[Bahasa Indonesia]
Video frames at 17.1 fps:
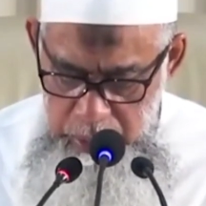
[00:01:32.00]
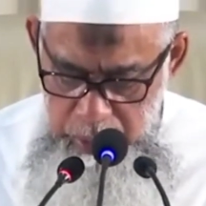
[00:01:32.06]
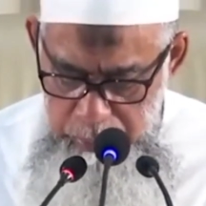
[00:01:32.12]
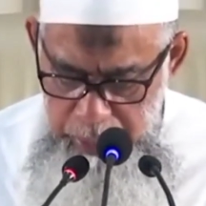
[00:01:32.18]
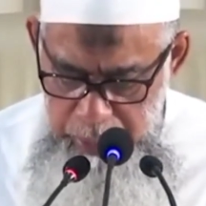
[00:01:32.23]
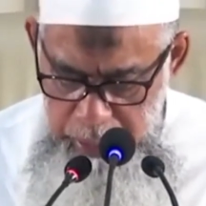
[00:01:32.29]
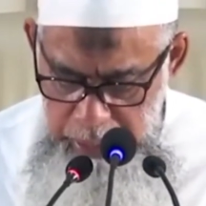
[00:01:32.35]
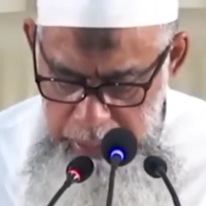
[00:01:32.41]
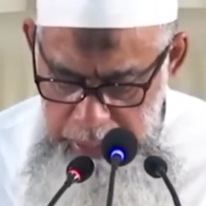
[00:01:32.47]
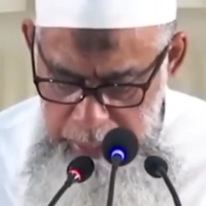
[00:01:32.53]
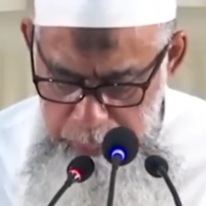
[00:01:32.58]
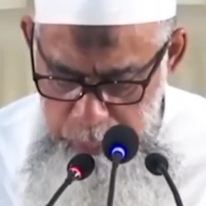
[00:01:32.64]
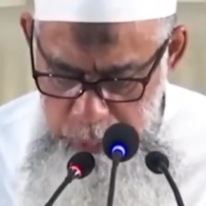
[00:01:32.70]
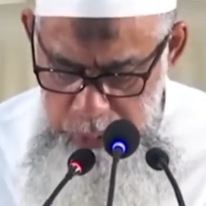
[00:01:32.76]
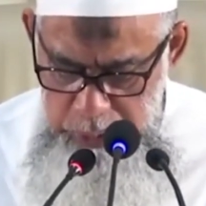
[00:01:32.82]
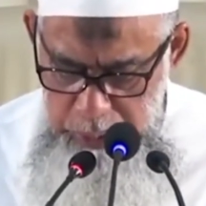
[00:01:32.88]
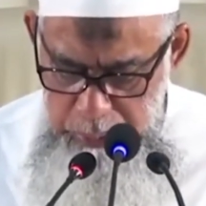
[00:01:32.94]
kami akan
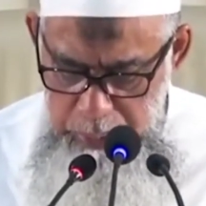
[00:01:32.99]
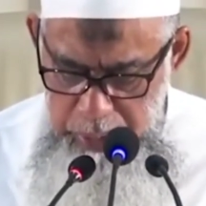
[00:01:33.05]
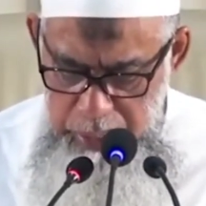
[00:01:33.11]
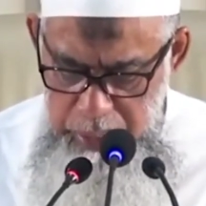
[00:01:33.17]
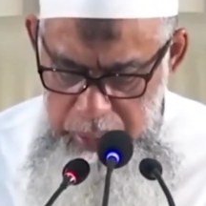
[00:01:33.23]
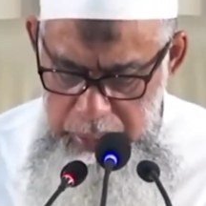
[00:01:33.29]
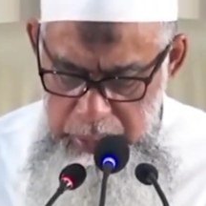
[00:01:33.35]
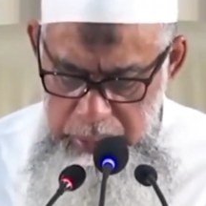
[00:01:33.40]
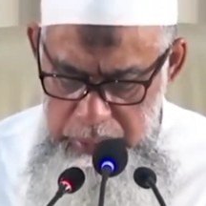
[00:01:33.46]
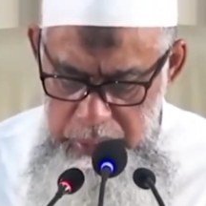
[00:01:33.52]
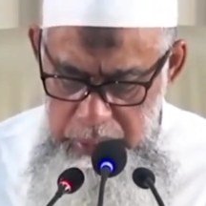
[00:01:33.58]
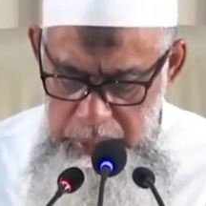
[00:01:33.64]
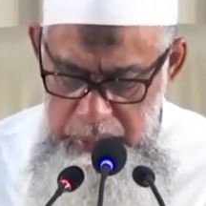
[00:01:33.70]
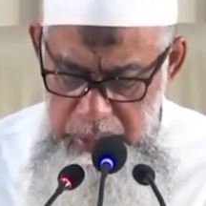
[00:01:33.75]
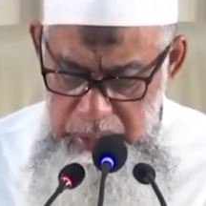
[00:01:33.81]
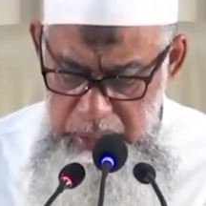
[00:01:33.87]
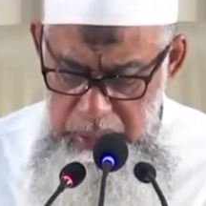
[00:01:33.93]
hapuskan dari kalian
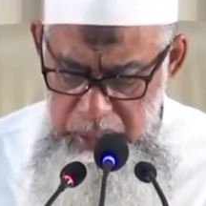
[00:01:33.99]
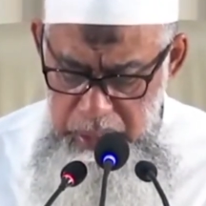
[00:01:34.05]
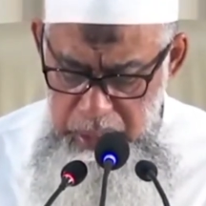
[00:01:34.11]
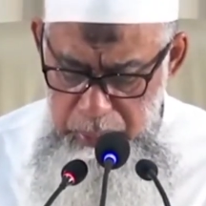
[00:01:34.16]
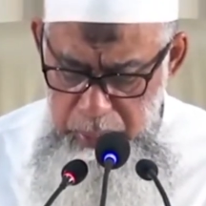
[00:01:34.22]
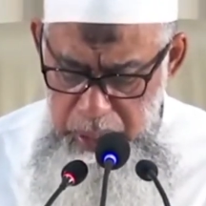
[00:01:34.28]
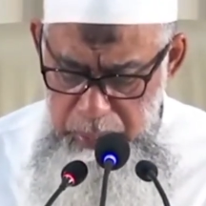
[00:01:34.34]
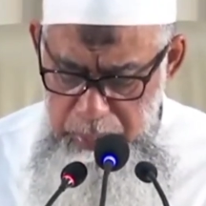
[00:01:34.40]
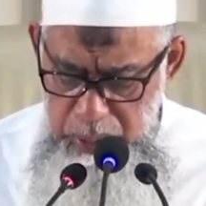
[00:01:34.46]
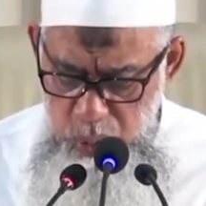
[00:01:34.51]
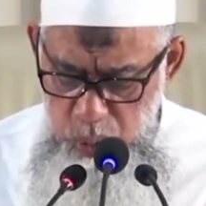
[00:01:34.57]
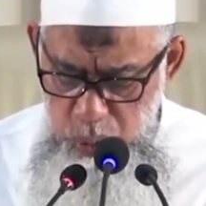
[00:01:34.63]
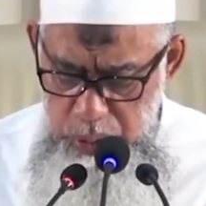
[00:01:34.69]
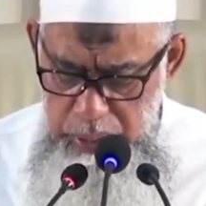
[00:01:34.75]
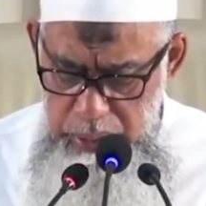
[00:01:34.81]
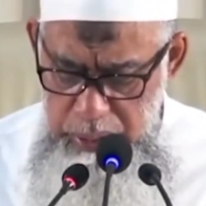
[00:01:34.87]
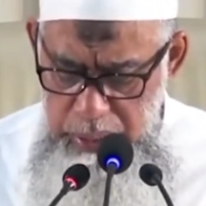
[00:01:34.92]
kesalahan-kesalahan dan kami akan
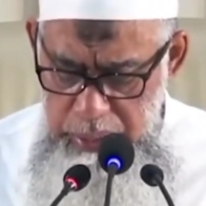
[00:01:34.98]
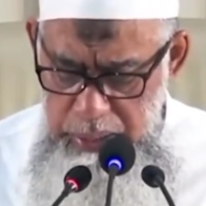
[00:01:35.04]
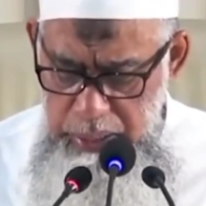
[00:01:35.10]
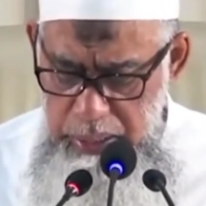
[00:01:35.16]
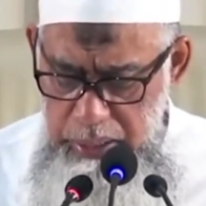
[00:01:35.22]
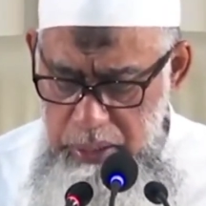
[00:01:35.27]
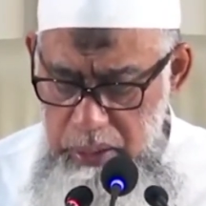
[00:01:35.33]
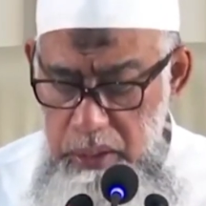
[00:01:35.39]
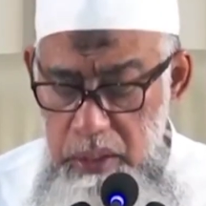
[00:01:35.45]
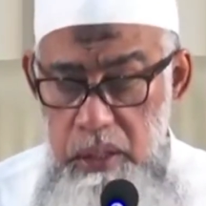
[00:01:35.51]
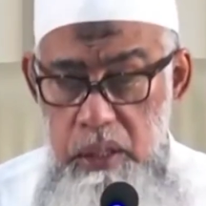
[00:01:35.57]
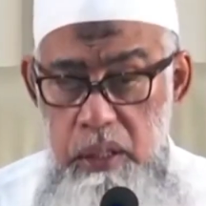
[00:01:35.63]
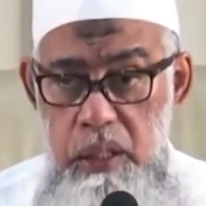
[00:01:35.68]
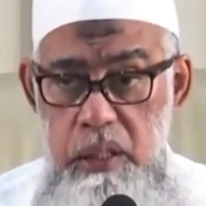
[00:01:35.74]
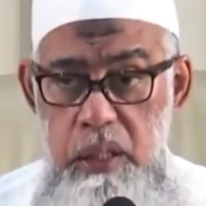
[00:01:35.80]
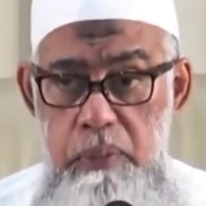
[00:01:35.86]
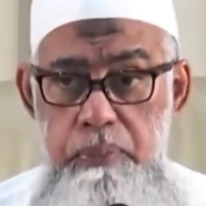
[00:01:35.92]
masukkan kalian
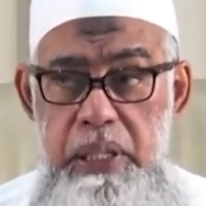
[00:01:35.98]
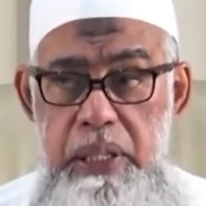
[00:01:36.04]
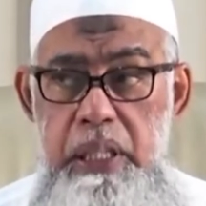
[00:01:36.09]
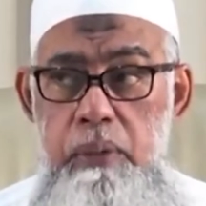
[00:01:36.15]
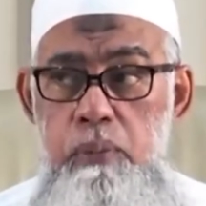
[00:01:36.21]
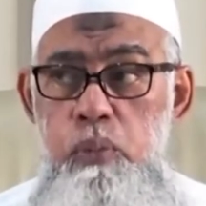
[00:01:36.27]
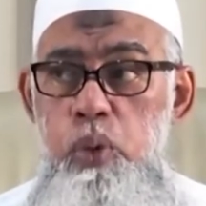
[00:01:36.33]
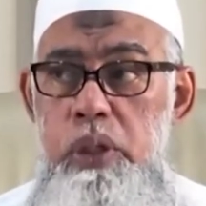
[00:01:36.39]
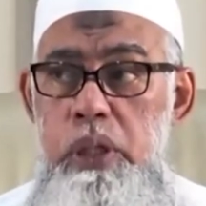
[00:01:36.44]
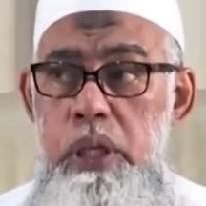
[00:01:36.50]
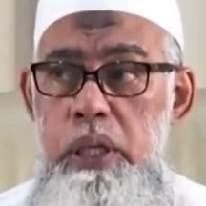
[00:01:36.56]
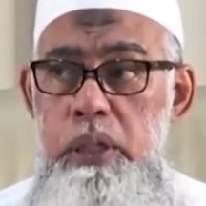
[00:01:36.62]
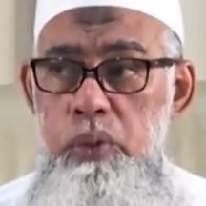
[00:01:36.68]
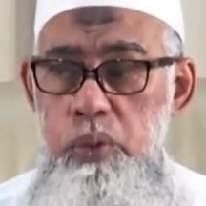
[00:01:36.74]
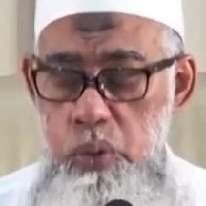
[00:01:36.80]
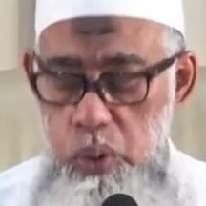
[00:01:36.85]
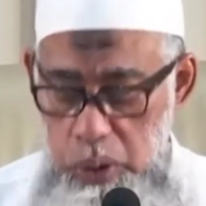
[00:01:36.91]
ke tempat yang mulia
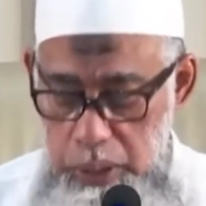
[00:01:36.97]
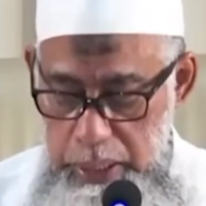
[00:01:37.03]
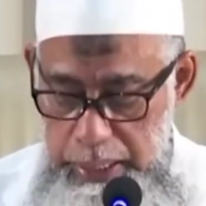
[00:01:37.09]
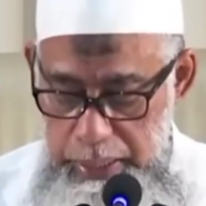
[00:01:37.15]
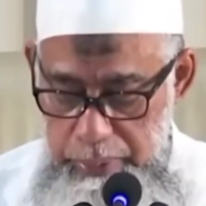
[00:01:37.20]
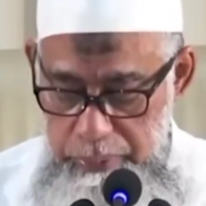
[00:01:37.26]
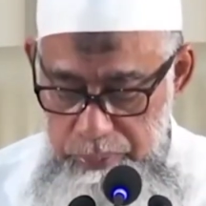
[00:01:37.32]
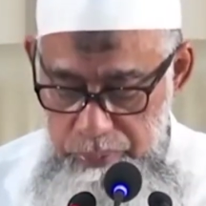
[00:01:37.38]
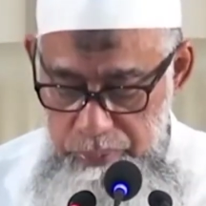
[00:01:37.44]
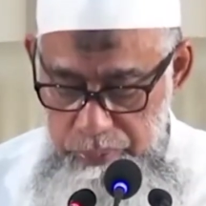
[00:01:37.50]
yaitu sorga.